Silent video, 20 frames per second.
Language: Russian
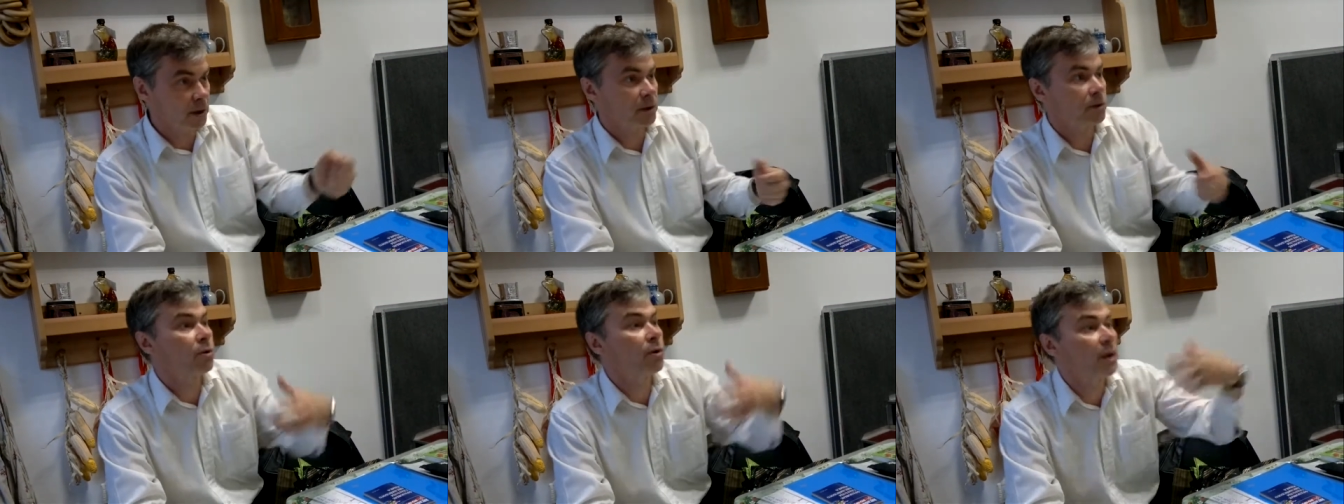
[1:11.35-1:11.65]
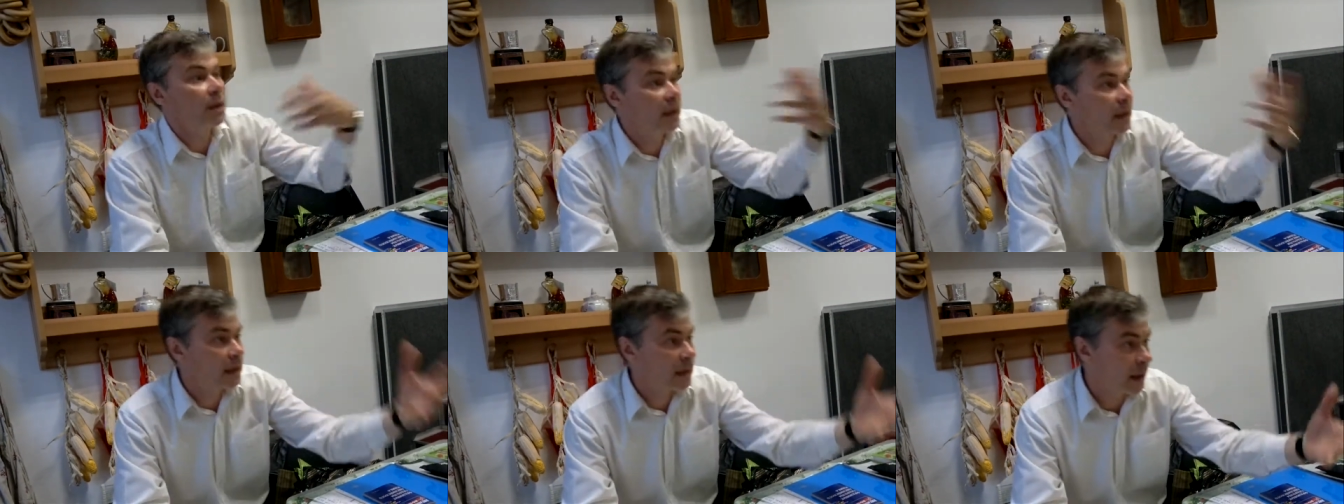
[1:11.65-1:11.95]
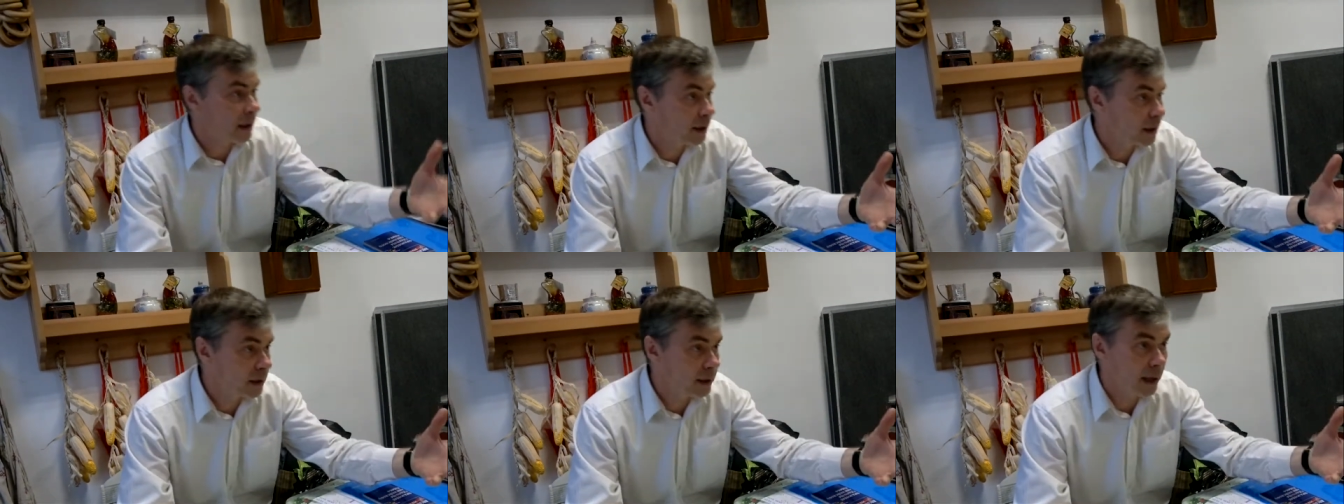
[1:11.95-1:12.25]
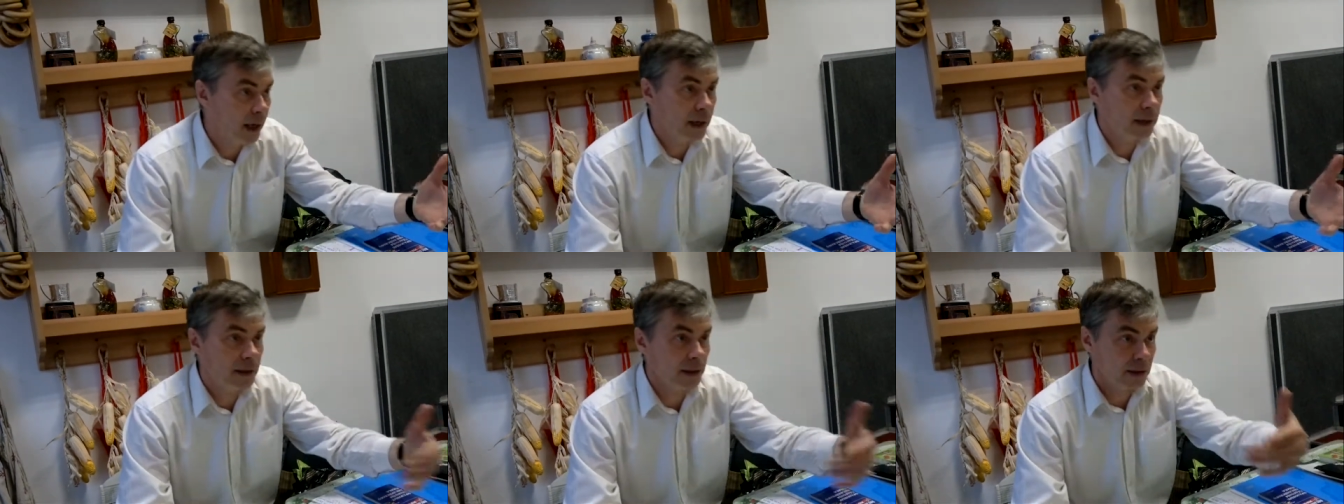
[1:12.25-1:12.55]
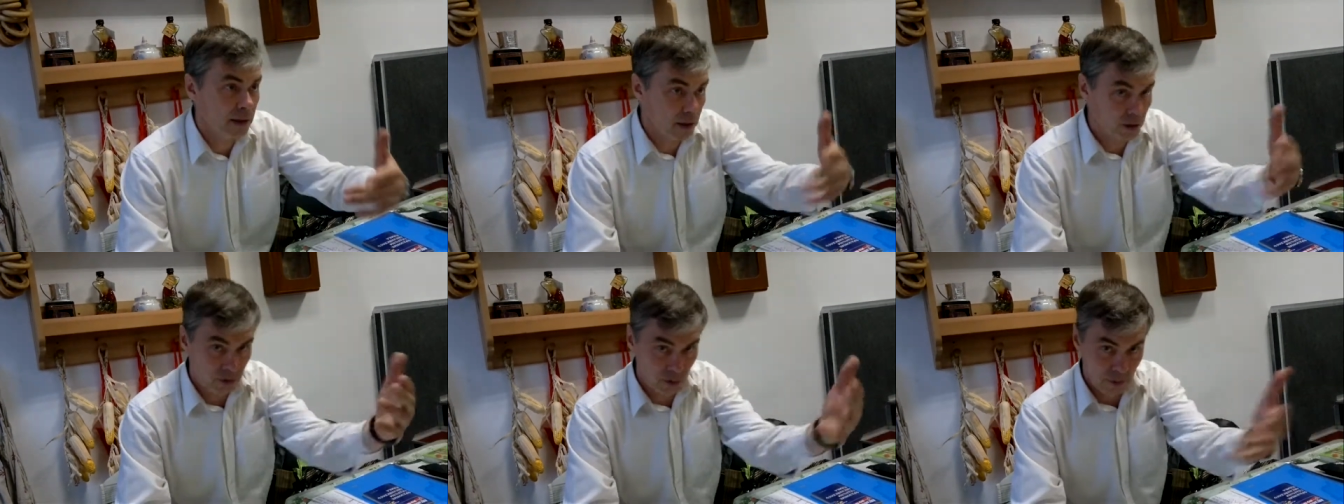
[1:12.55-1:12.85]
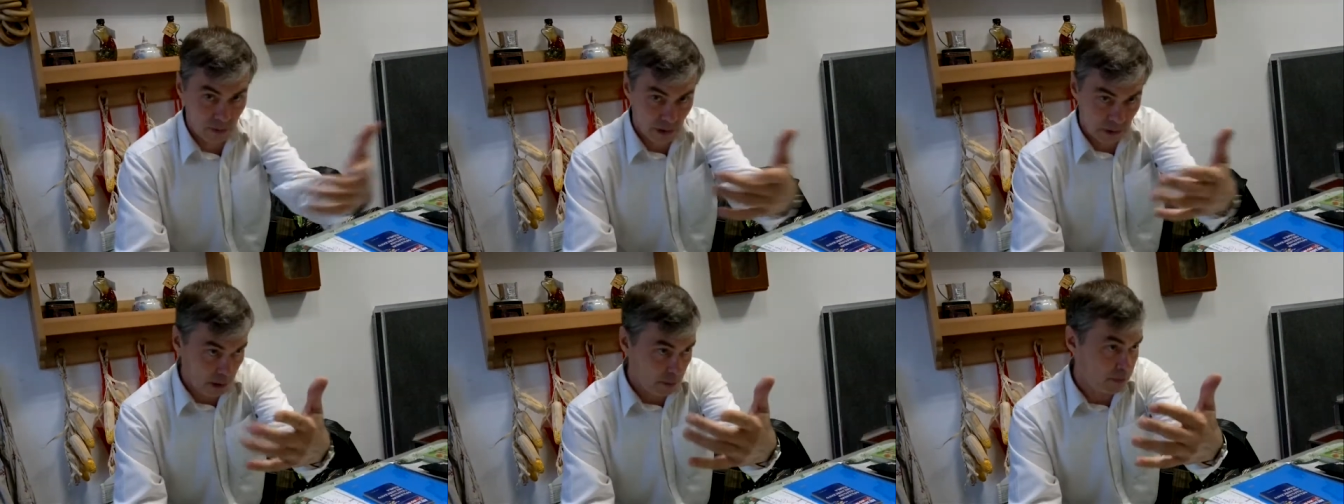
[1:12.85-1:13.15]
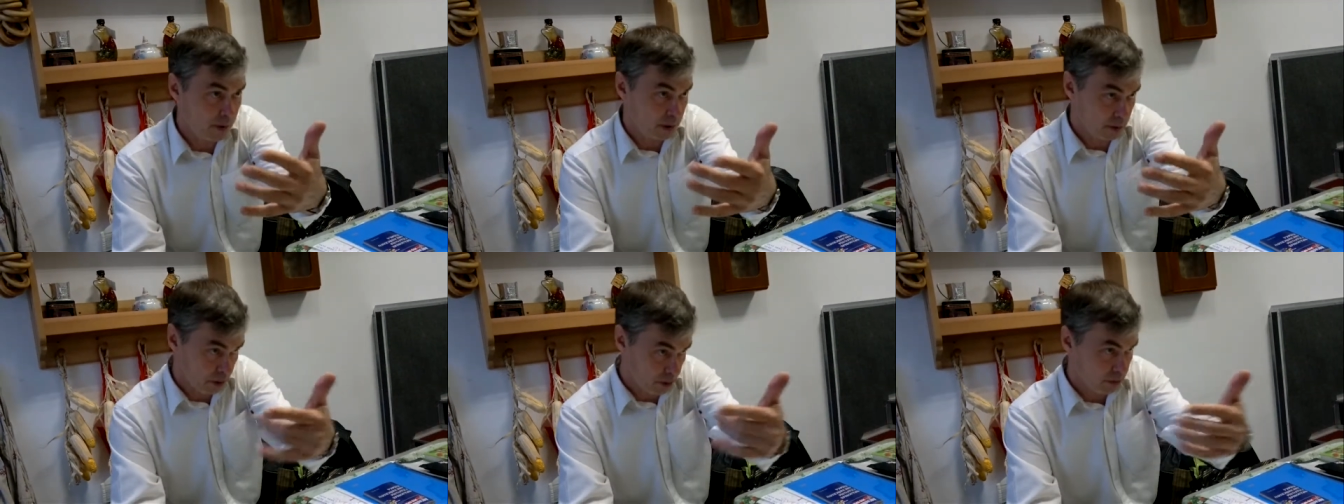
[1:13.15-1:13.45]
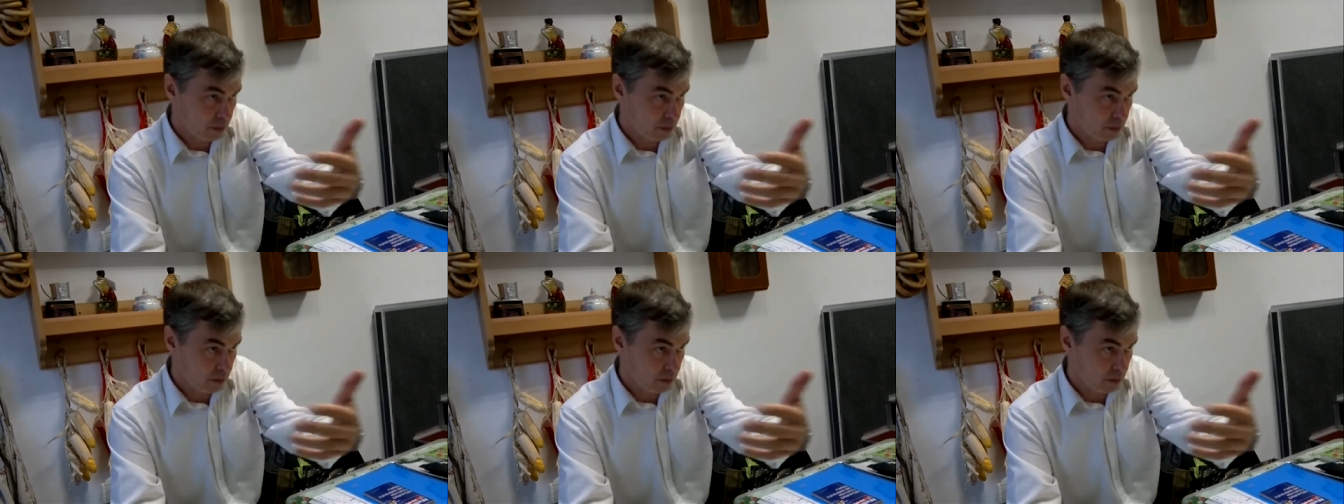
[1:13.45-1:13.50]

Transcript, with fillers: говорить, о, Олег, как гениально, да, чтобы ну, там это,